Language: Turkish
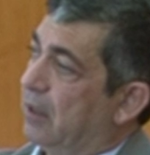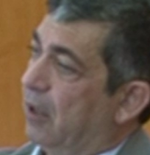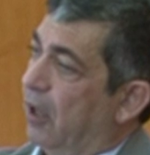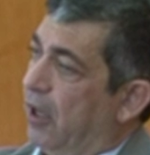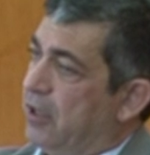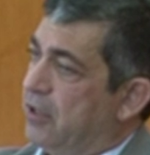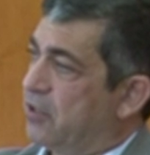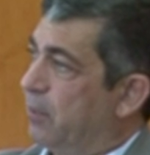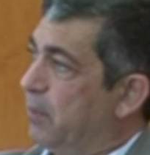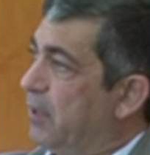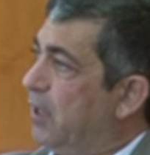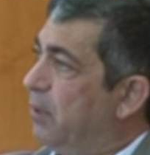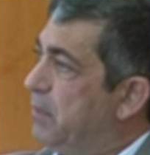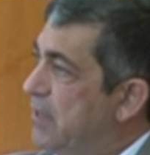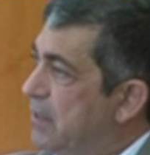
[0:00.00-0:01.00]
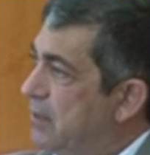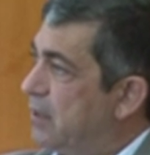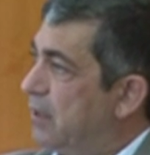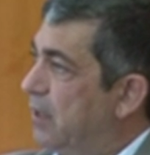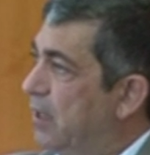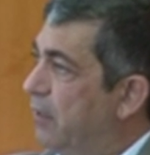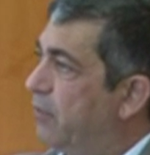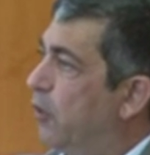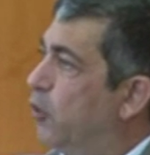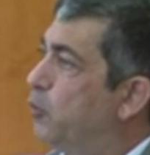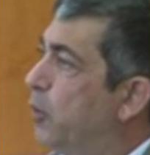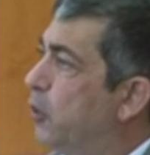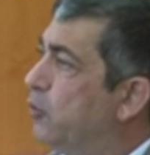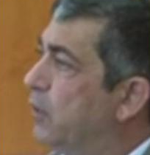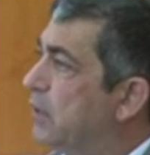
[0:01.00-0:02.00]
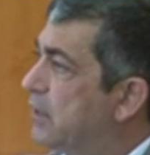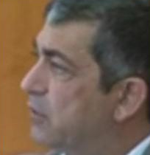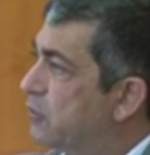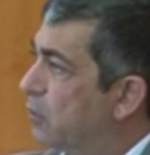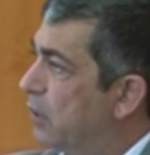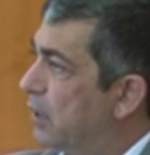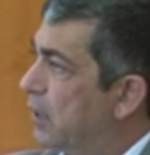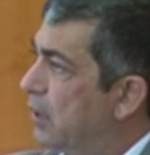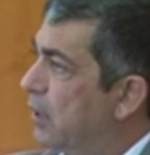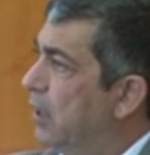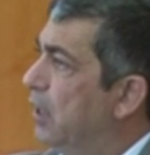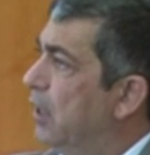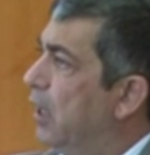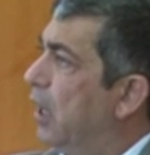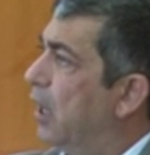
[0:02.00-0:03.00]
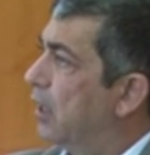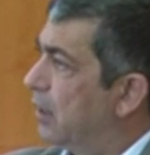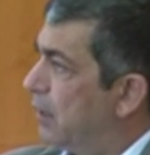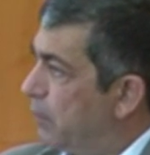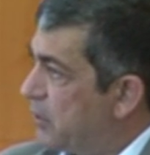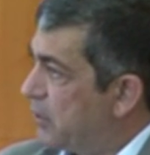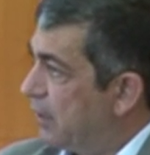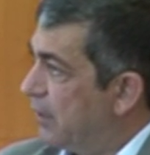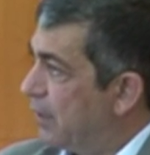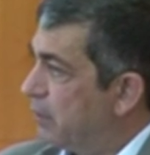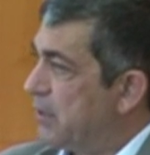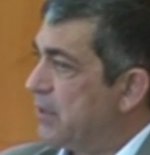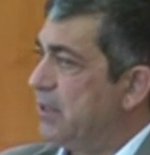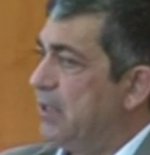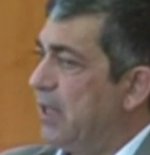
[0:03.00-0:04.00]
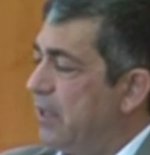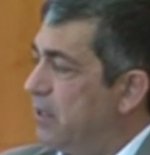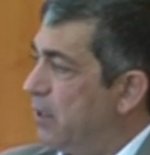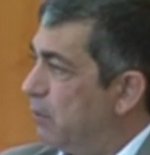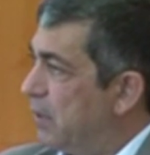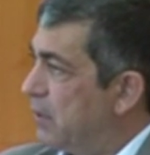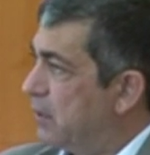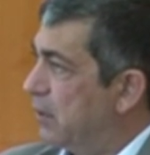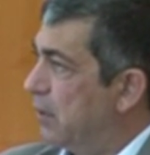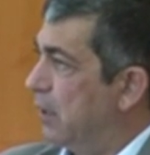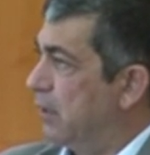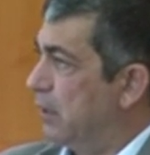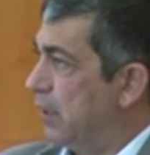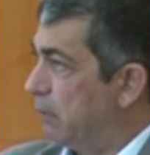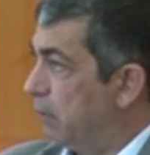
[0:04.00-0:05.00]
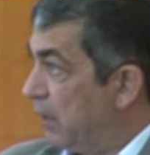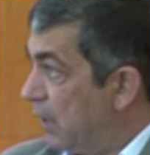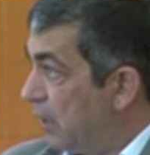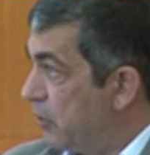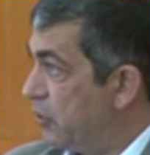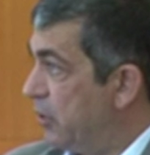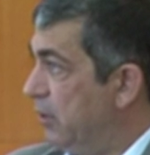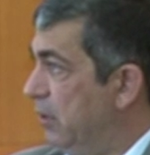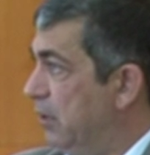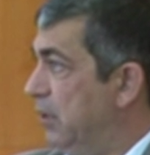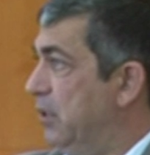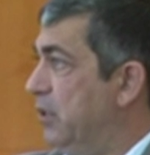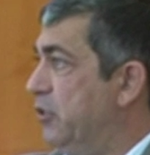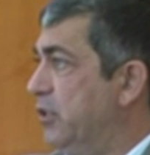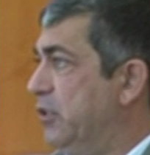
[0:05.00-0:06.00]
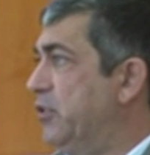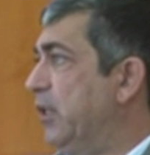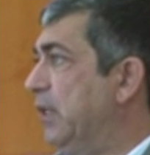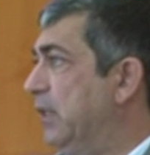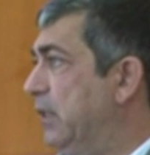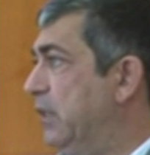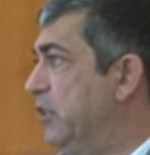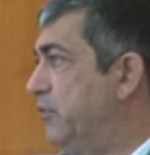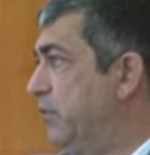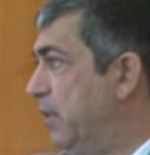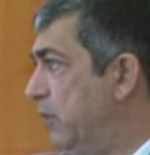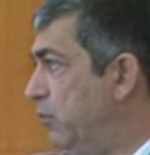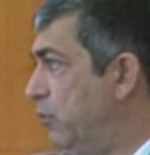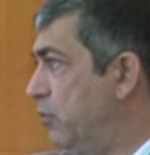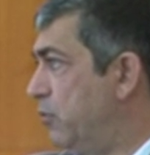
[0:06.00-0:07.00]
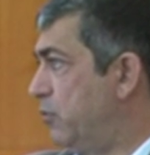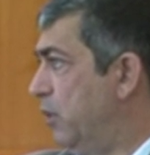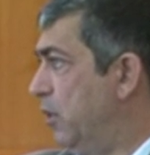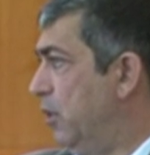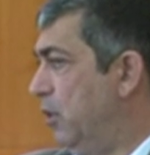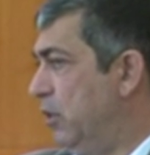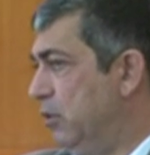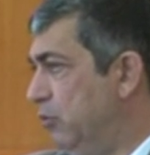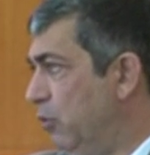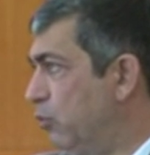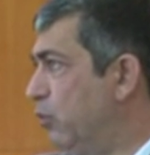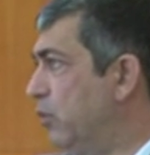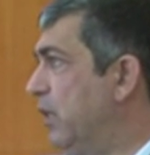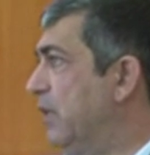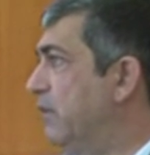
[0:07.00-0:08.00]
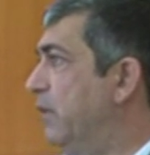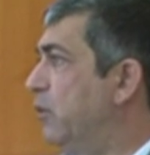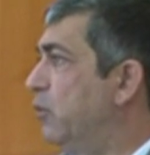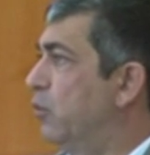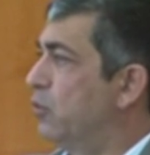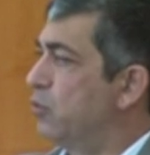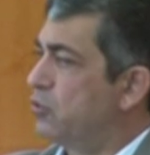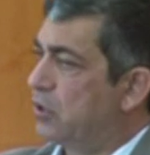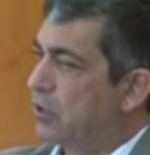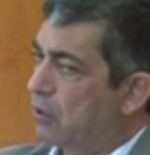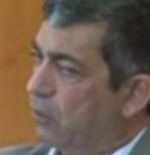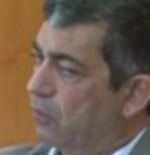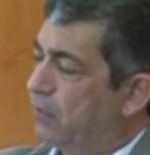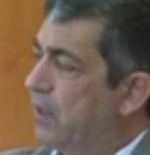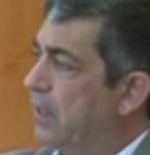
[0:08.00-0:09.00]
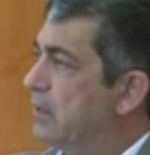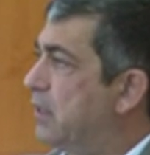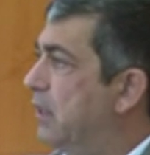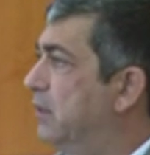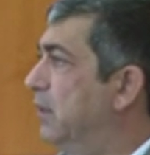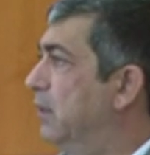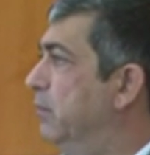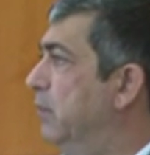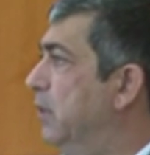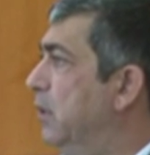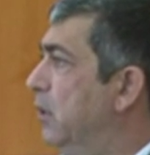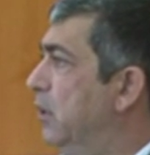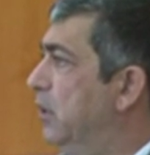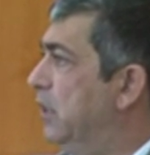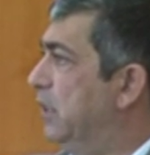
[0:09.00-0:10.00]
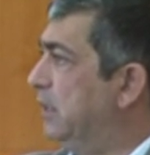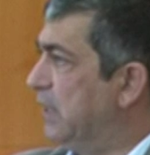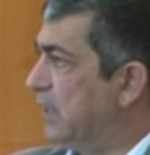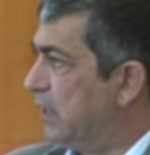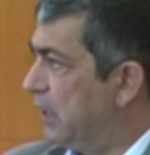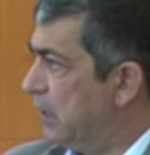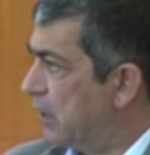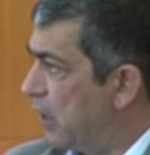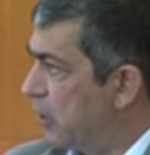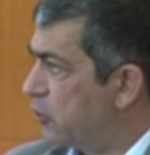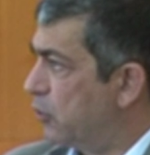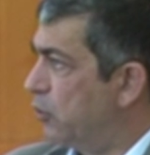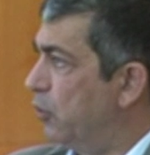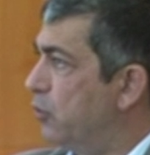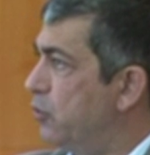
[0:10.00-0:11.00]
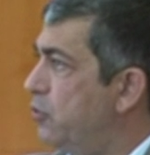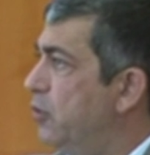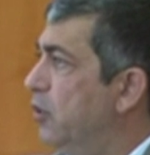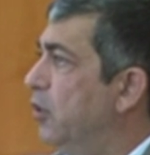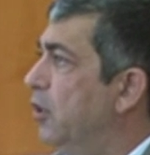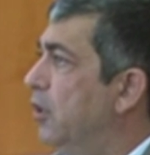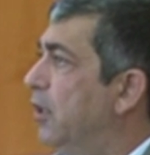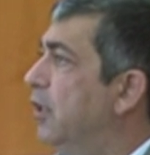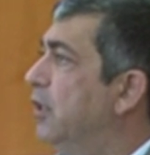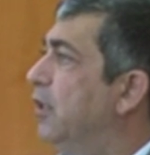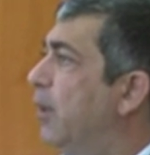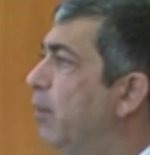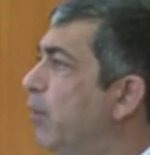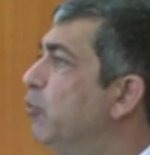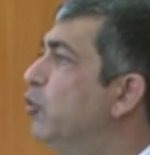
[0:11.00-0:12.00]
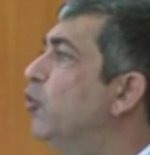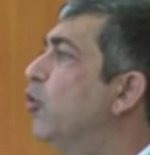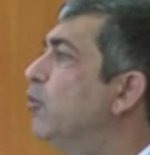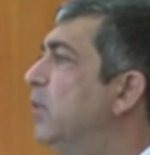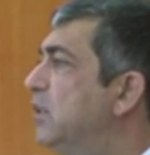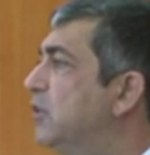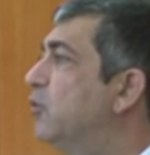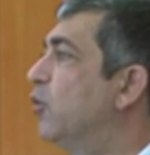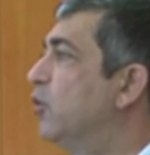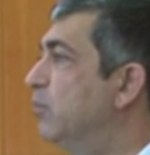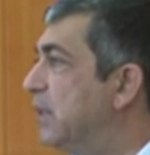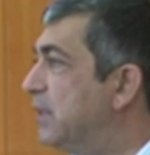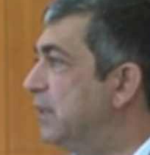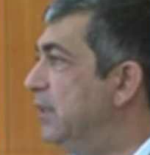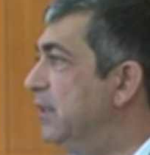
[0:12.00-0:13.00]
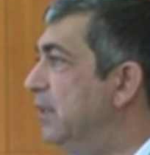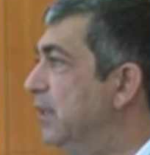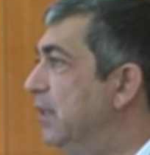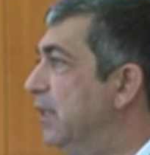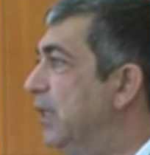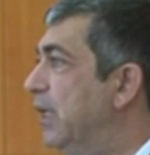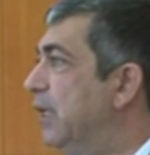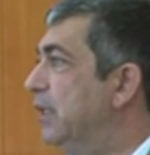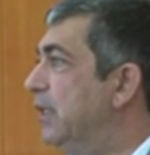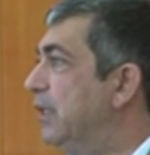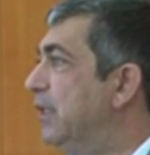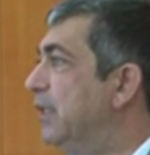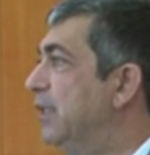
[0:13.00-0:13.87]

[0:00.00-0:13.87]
aynı zamanda biz e, Lefke Avrupa Üniversitesi olarak akademisyenlerimizi yayın yapmaz, yapmaları için e, ciddi şekilde teşvik ediyoruz. E, ödüller veriyoruz, konferans katılım e, giderlerini karşılıyoruz. E, ama bunun olmazsa olmazı e,